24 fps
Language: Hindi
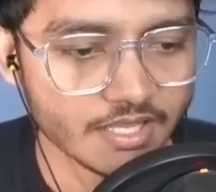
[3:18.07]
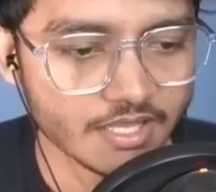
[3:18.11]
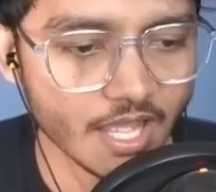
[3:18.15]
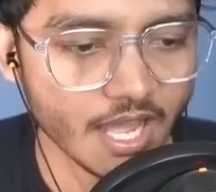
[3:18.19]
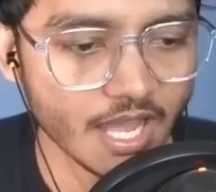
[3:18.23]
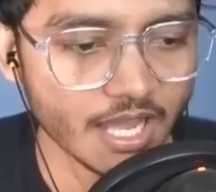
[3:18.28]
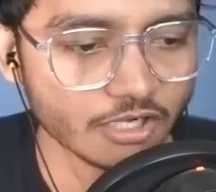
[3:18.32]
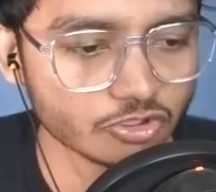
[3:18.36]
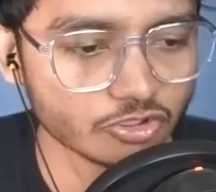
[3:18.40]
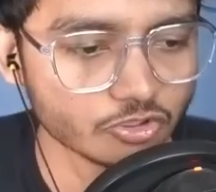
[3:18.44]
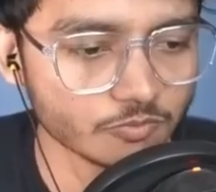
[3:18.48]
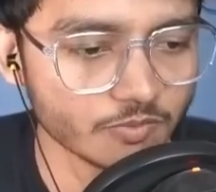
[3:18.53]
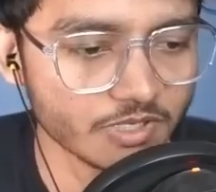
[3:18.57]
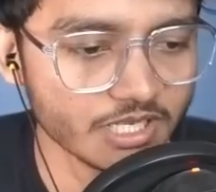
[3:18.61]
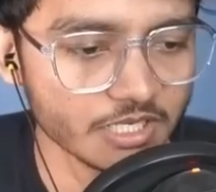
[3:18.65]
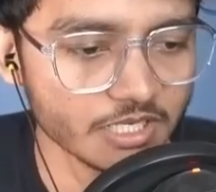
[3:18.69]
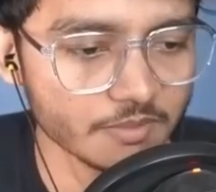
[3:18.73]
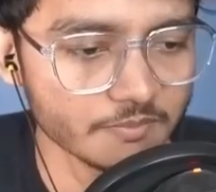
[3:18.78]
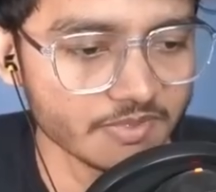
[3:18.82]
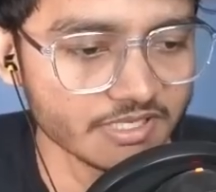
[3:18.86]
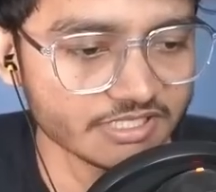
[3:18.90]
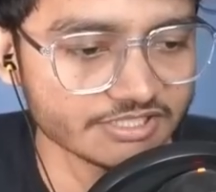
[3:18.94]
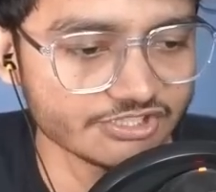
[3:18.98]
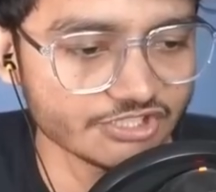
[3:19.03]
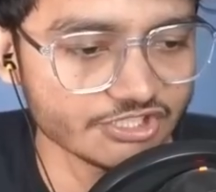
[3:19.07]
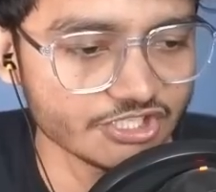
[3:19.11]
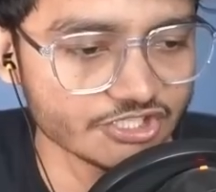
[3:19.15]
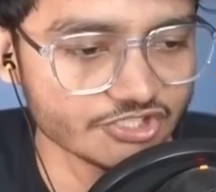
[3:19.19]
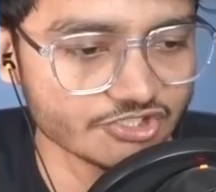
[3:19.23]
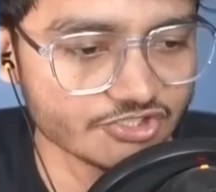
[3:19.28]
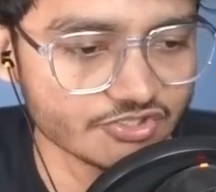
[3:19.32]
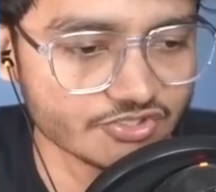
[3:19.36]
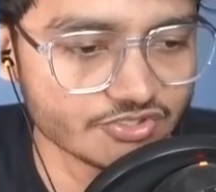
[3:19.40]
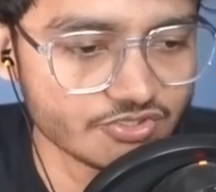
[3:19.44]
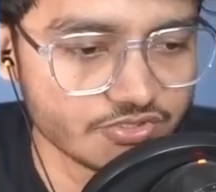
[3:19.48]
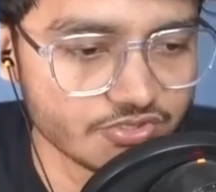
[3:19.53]
यार तुम्हारे मैसेजेस
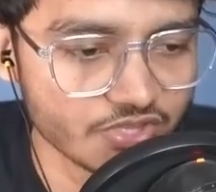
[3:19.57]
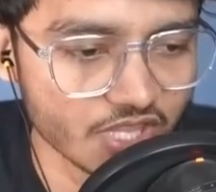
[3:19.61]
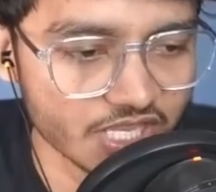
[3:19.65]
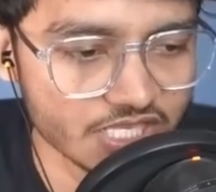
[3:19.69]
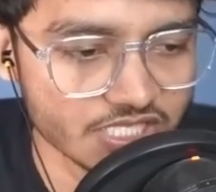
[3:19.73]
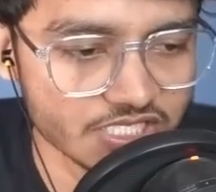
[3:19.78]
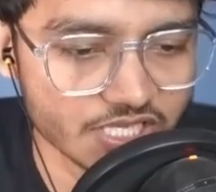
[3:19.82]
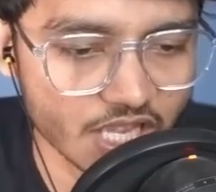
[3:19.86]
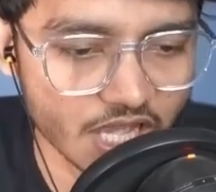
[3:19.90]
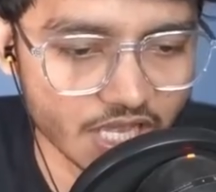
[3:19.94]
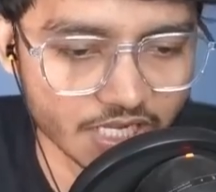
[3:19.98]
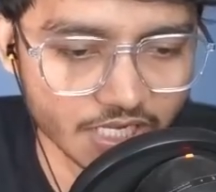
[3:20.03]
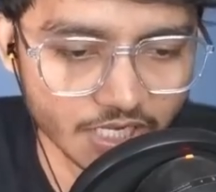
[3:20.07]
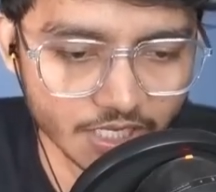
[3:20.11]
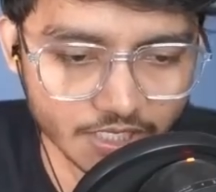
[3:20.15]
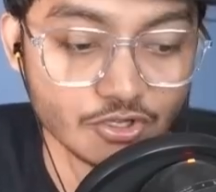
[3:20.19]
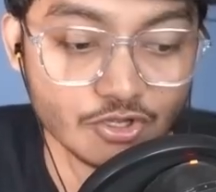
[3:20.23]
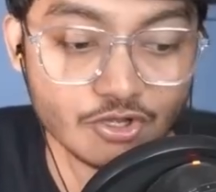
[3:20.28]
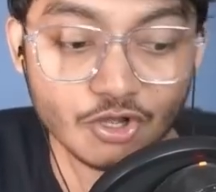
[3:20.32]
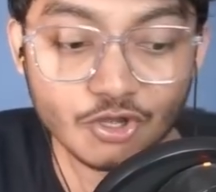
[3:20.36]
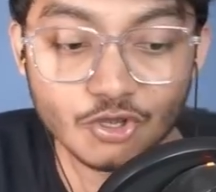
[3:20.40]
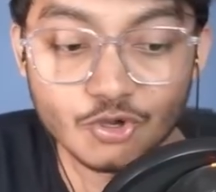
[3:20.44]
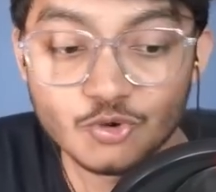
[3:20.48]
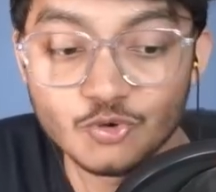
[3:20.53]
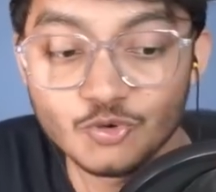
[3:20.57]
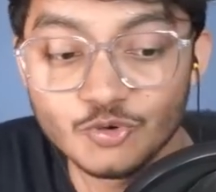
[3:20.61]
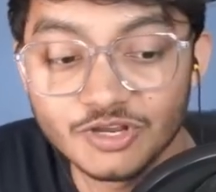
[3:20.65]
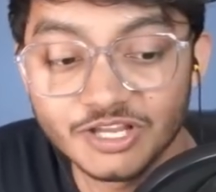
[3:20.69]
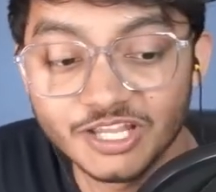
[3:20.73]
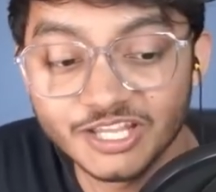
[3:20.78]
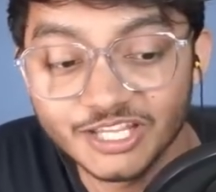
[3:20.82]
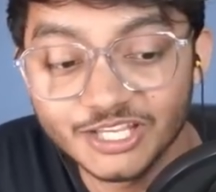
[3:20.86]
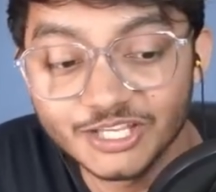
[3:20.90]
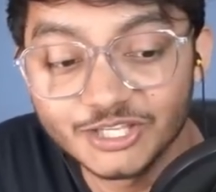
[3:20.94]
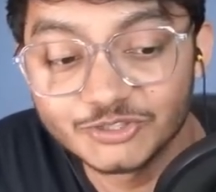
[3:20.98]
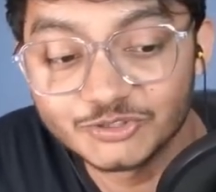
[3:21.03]
नहीं आ रहे
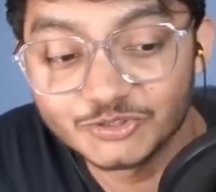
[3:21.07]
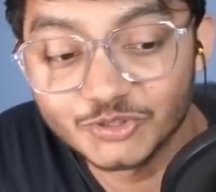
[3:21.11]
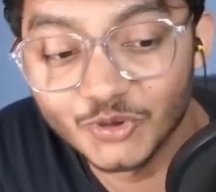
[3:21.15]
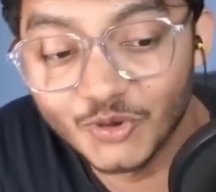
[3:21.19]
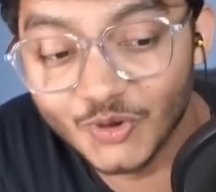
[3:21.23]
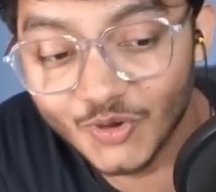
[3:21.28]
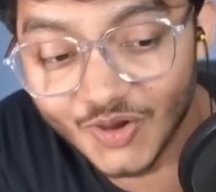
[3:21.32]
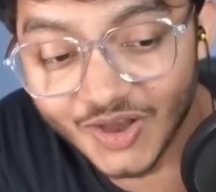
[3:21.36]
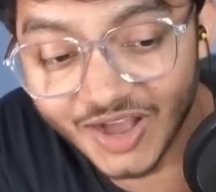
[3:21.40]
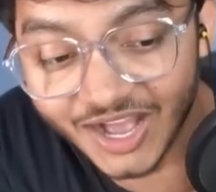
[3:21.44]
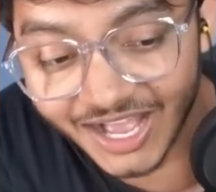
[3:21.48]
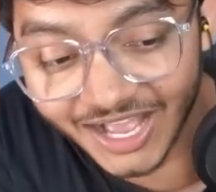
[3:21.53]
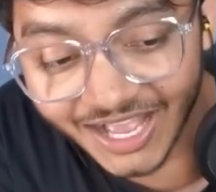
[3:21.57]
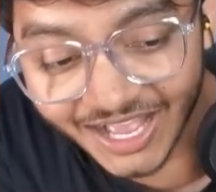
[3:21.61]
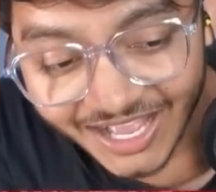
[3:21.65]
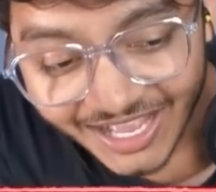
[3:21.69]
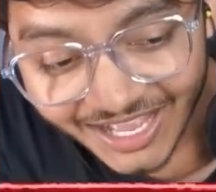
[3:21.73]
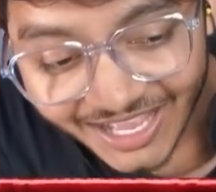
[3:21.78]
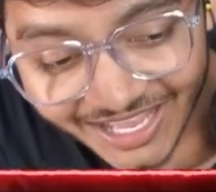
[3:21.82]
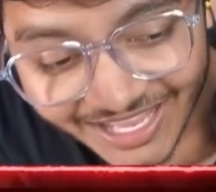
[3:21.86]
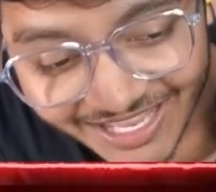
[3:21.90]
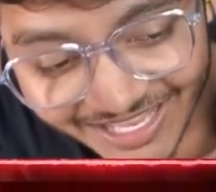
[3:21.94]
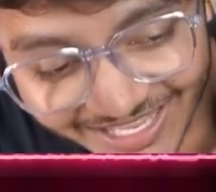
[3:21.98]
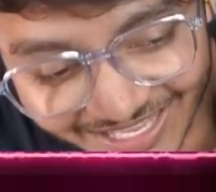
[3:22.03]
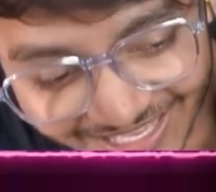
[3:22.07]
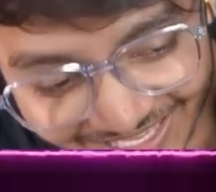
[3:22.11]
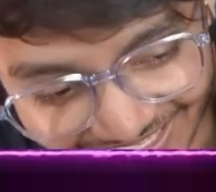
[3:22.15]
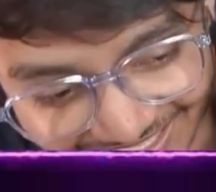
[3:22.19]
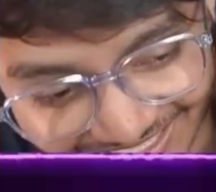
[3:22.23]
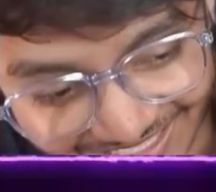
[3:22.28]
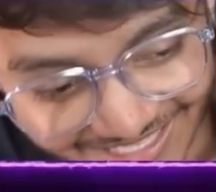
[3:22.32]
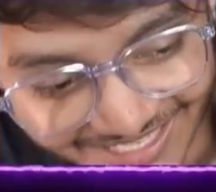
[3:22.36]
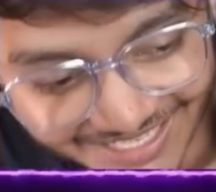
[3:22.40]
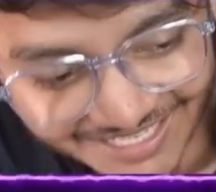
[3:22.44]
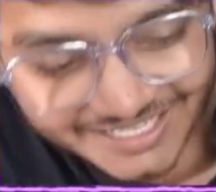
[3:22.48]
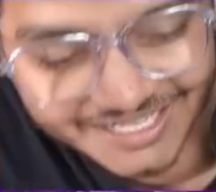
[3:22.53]
करूंगी तो
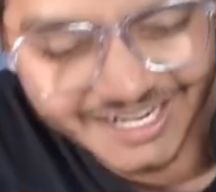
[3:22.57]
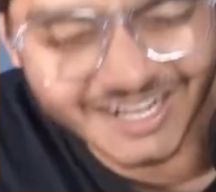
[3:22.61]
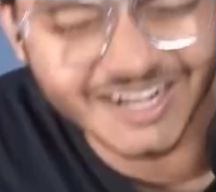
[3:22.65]
ये ना